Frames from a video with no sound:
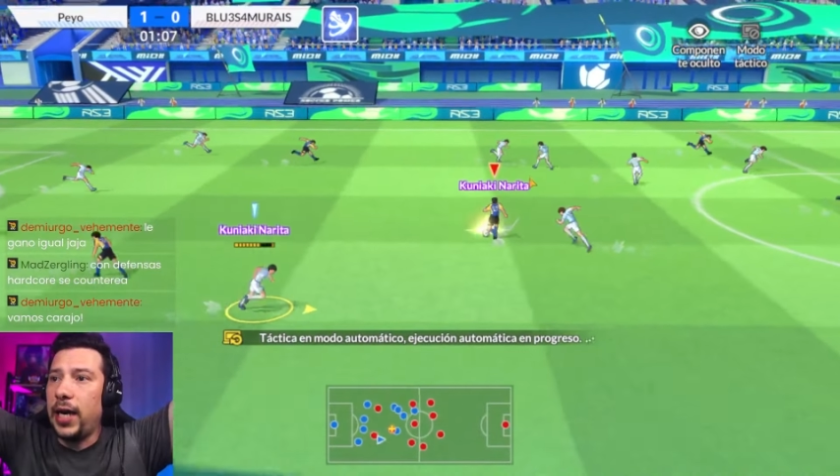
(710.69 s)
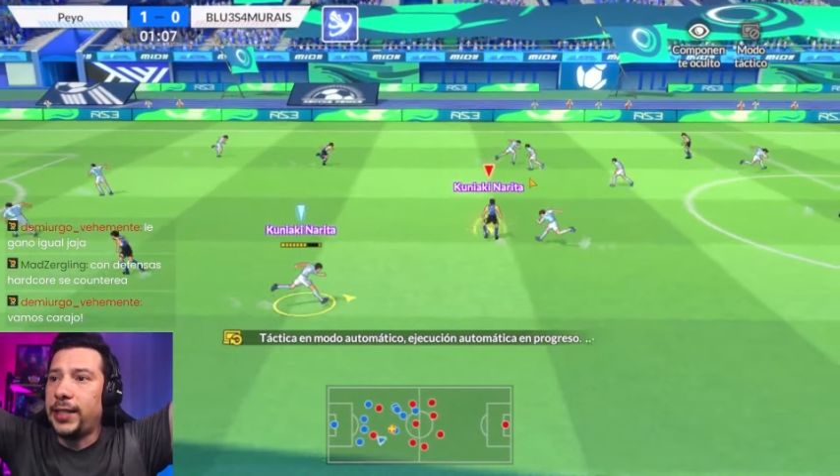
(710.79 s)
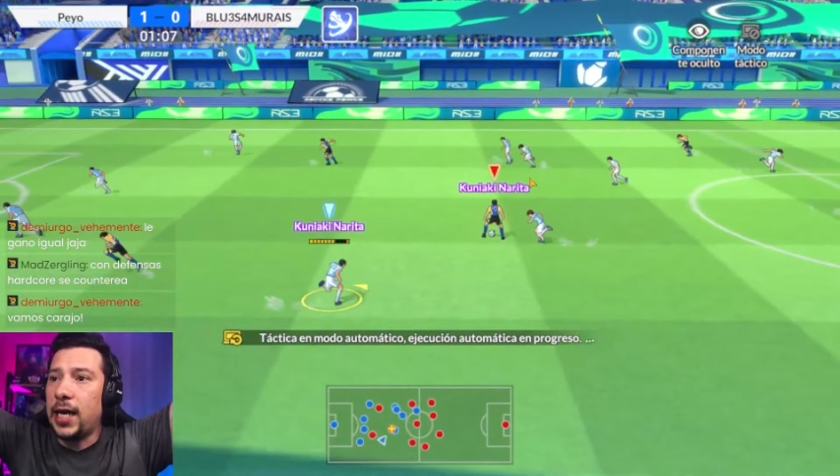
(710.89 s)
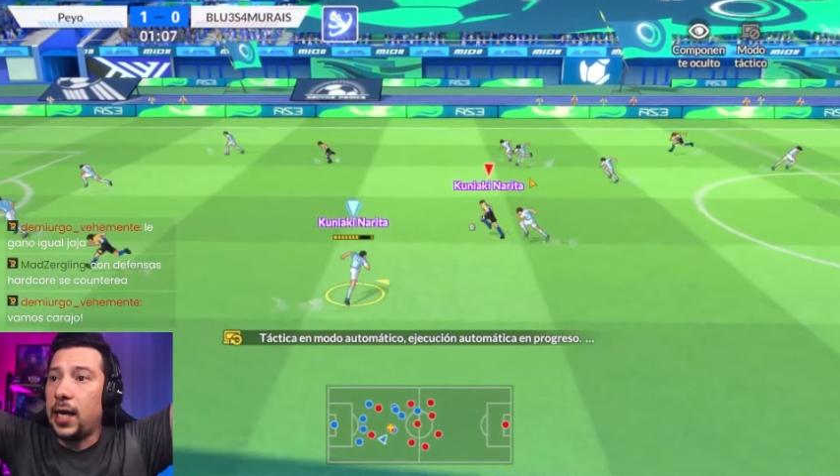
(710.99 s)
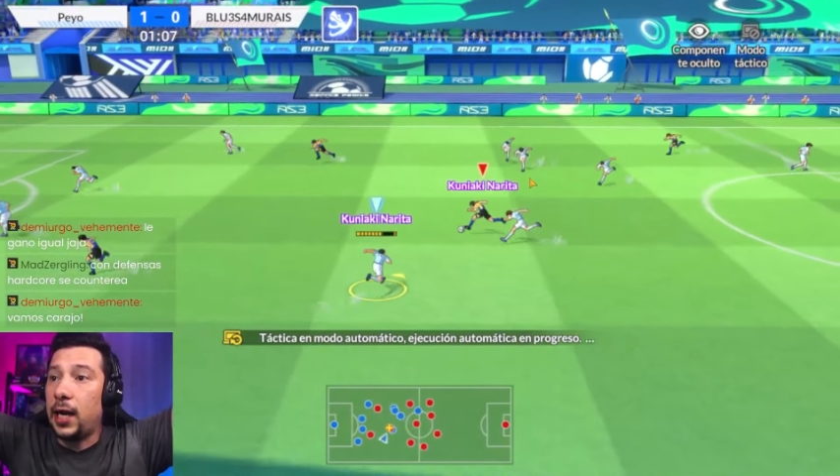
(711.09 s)
la
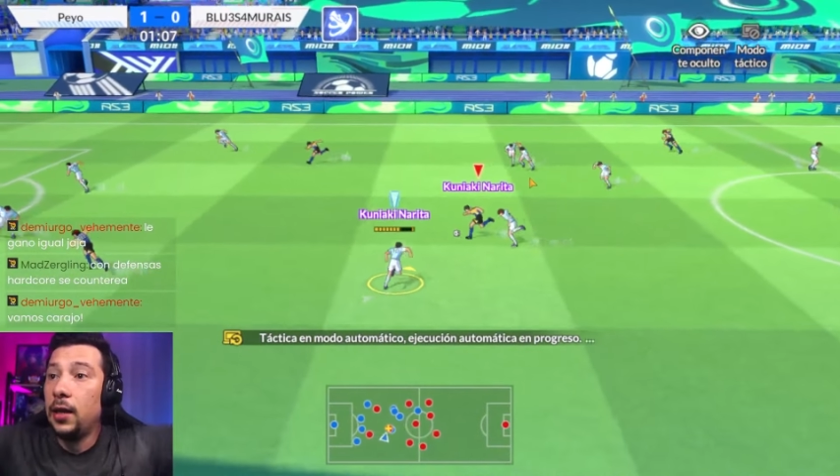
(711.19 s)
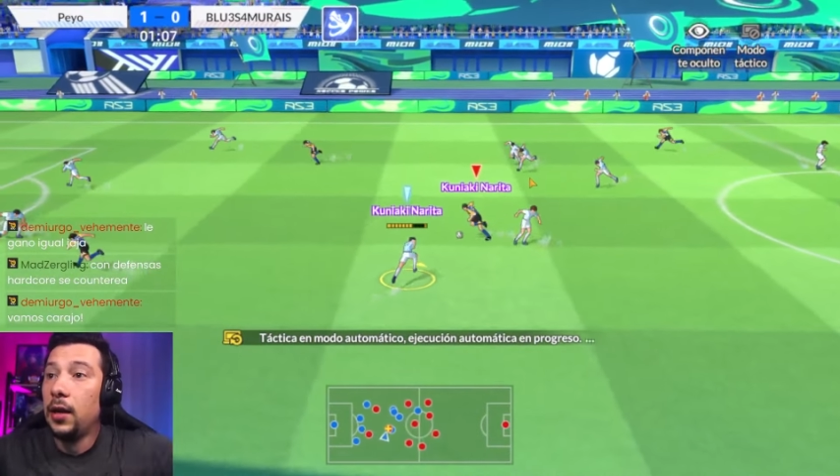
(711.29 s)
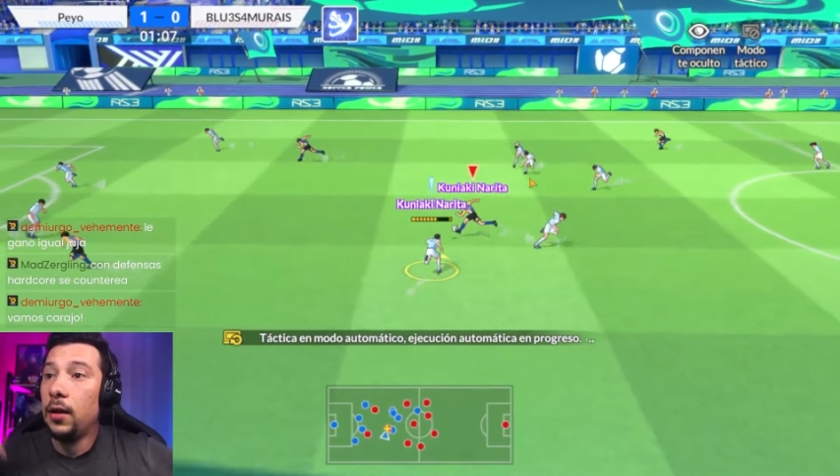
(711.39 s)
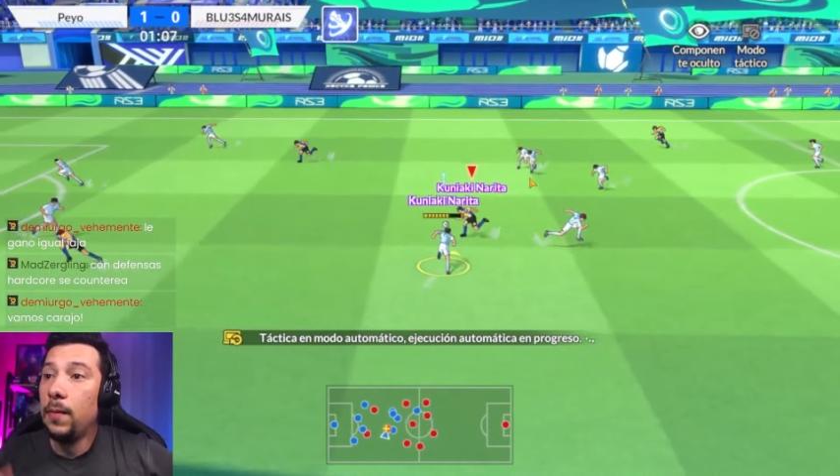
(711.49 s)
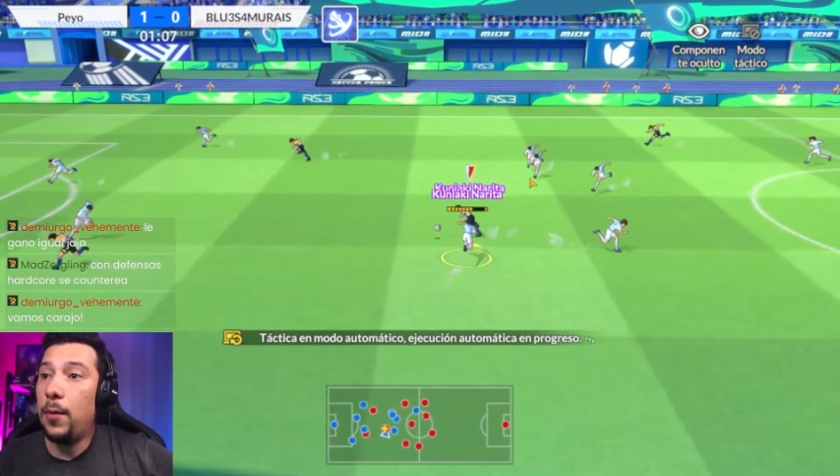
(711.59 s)
saca.
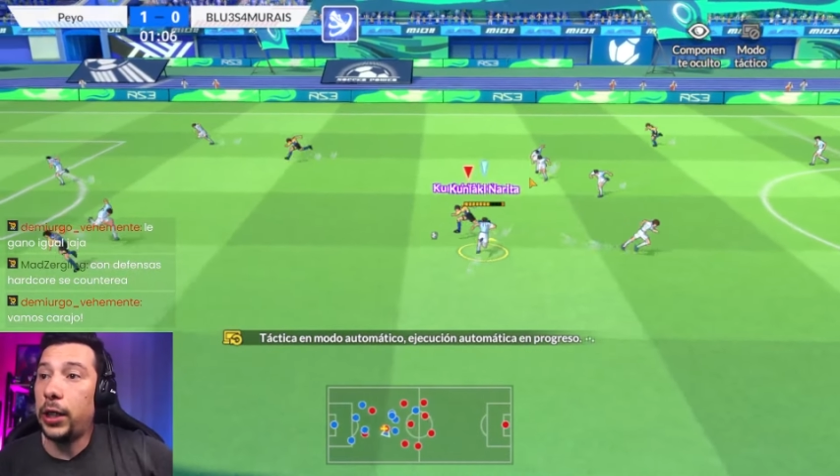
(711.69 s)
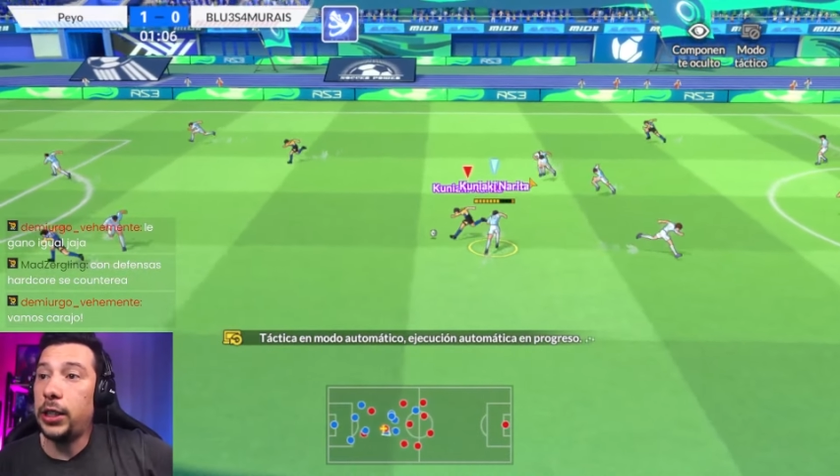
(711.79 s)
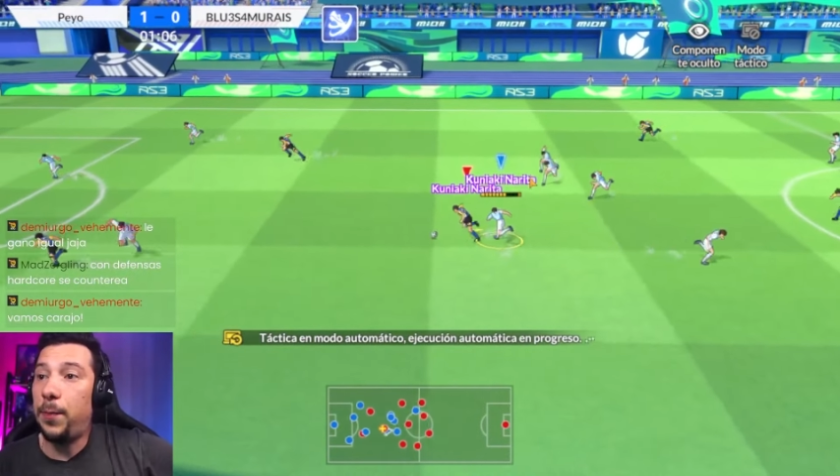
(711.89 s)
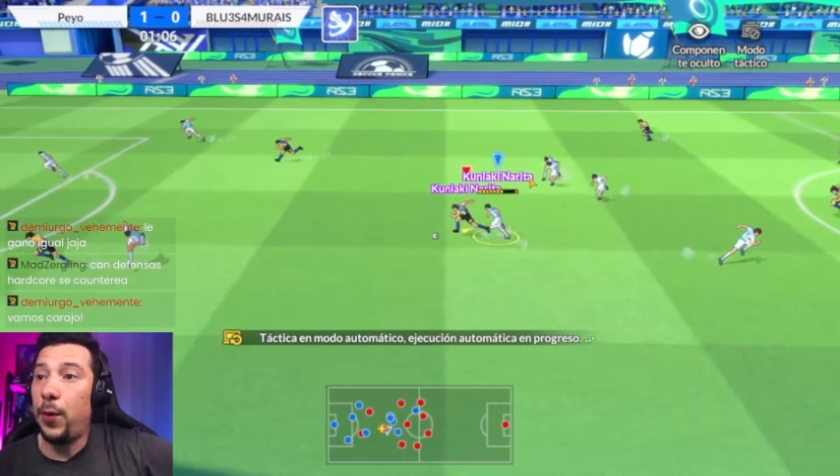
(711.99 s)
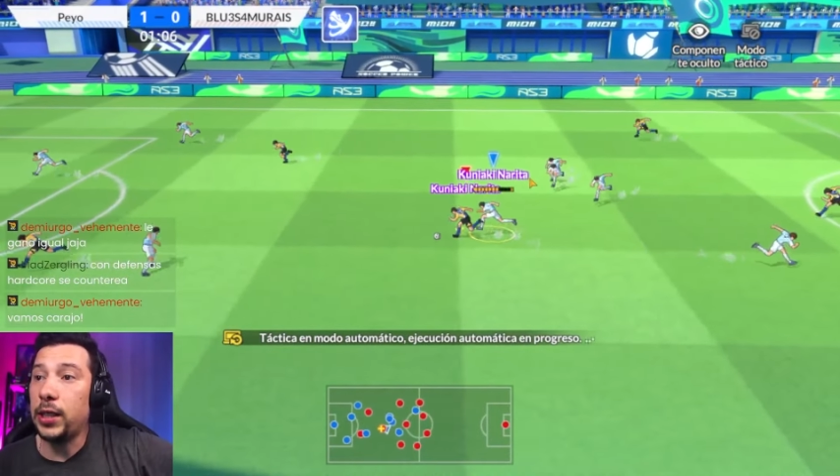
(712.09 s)
Vamos que se puede,